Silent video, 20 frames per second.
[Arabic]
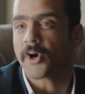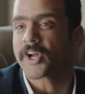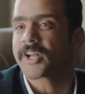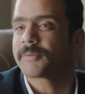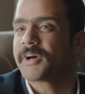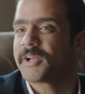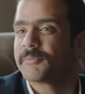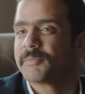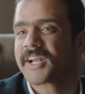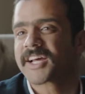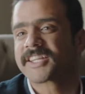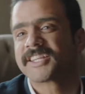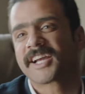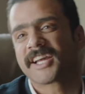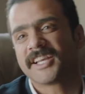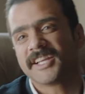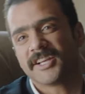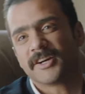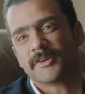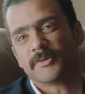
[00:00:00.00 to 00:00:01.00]
ما هو انا بقى البلاغ
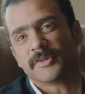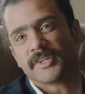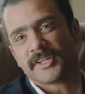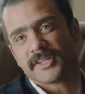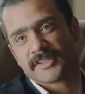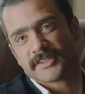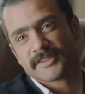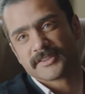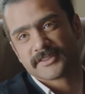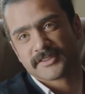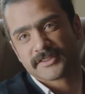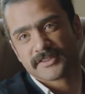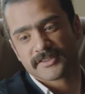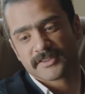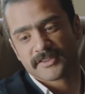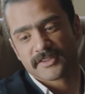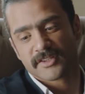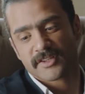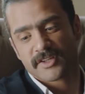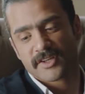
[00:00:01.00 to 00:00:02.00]
ده جالي الاول
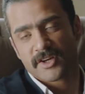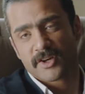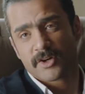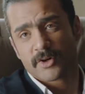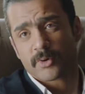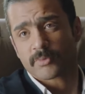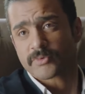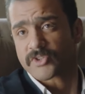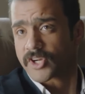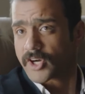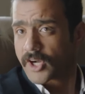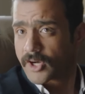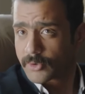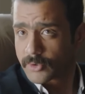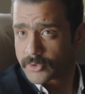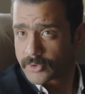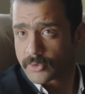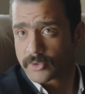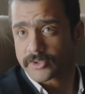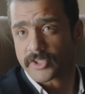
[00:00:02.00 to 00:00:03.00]

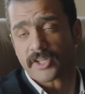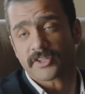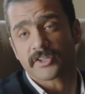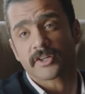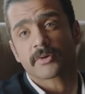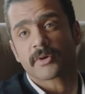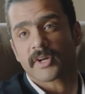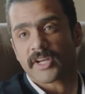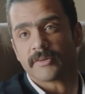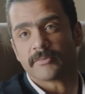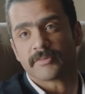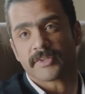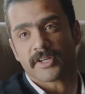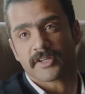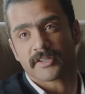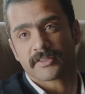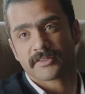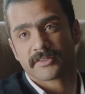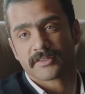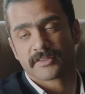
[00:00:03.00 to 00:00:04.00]
وبصراحه رحت لاخت حضرتك
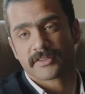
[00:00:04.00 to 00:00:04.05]
وكلمتها